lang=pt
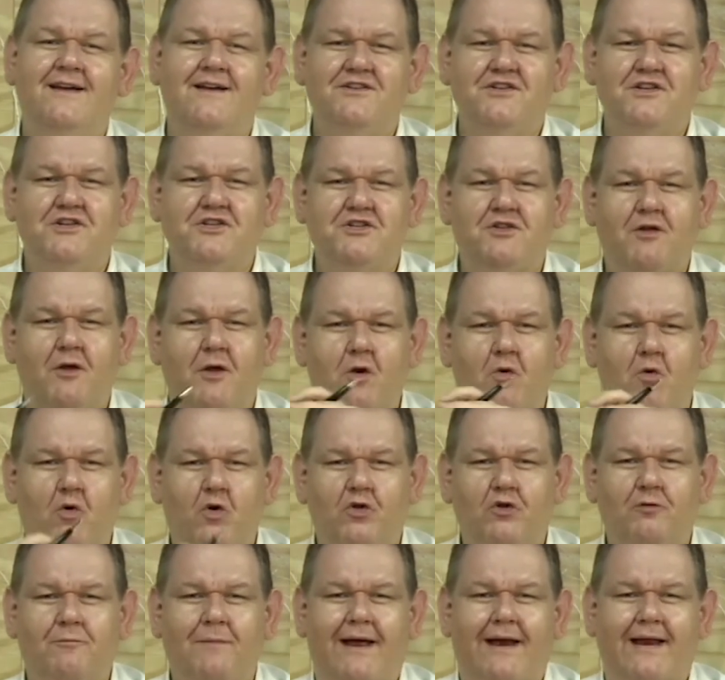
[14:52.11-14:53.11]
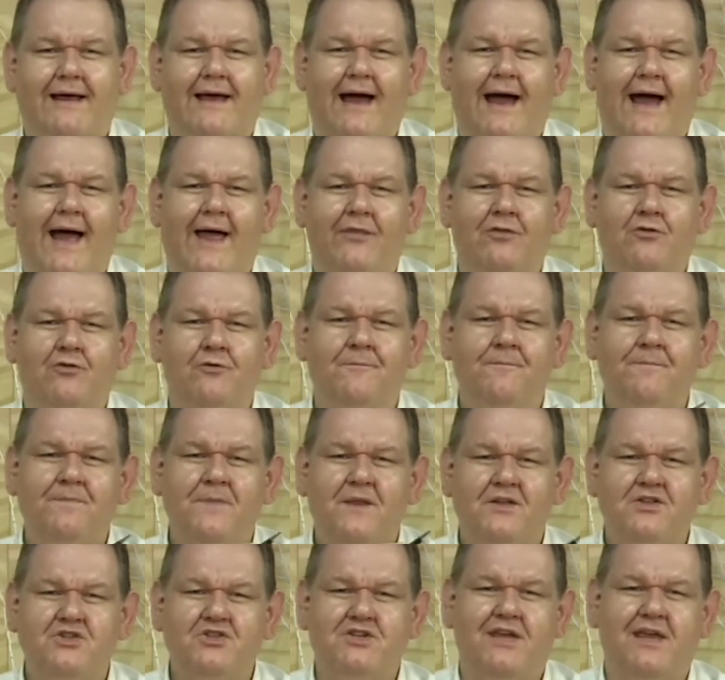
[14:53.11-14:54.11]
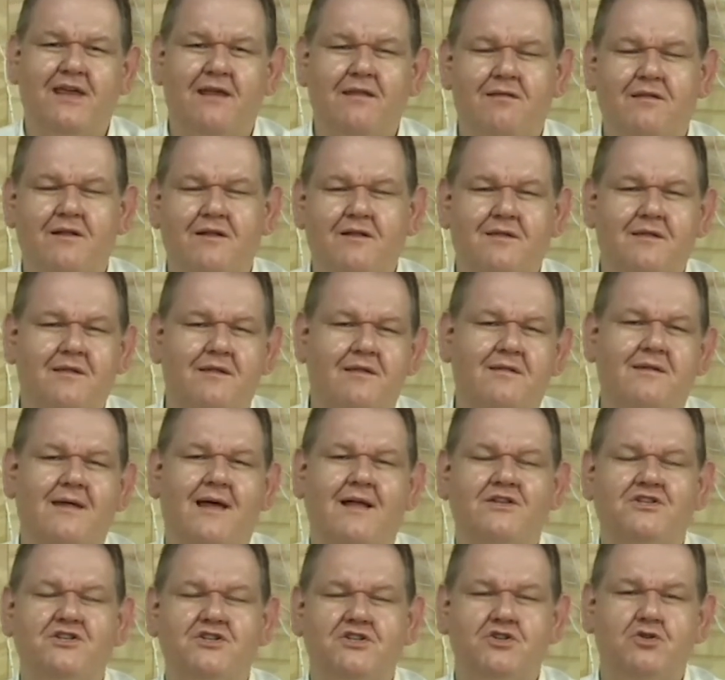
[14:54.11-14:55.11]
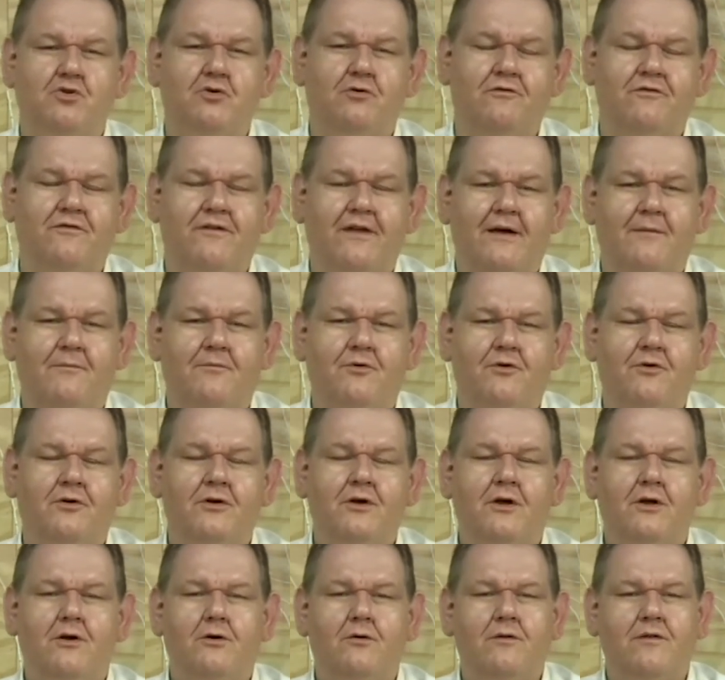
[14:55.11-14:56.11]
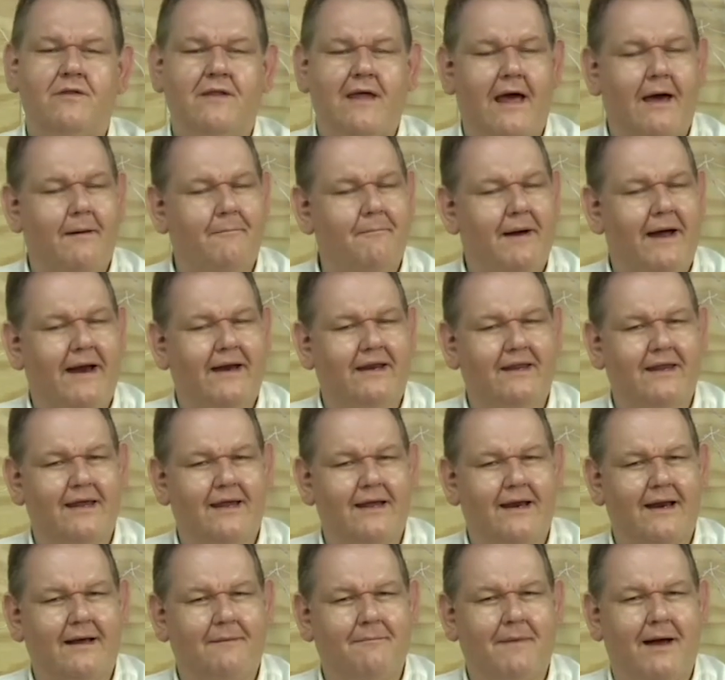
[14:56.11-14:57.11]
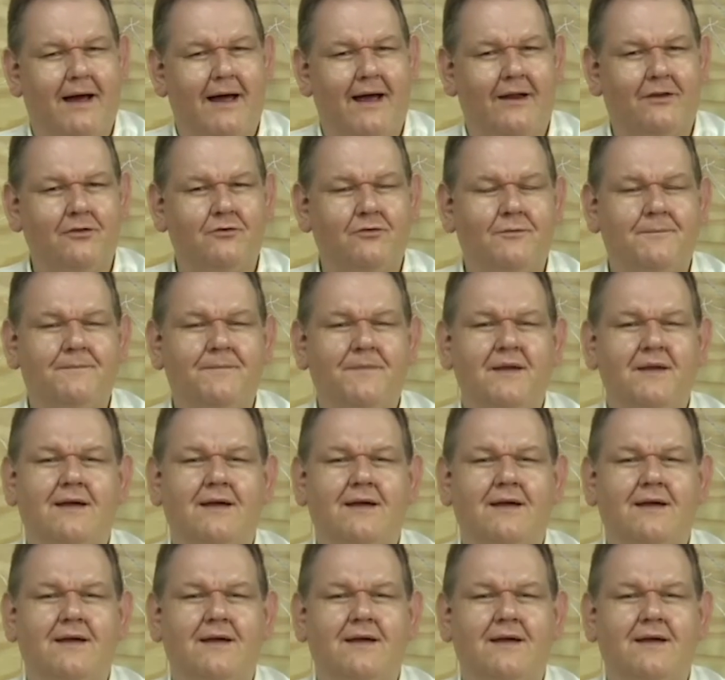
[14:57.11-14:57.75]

A gente tem um encontro marcado de 15 a 17 de novembro no Serra Parque, em Gramado.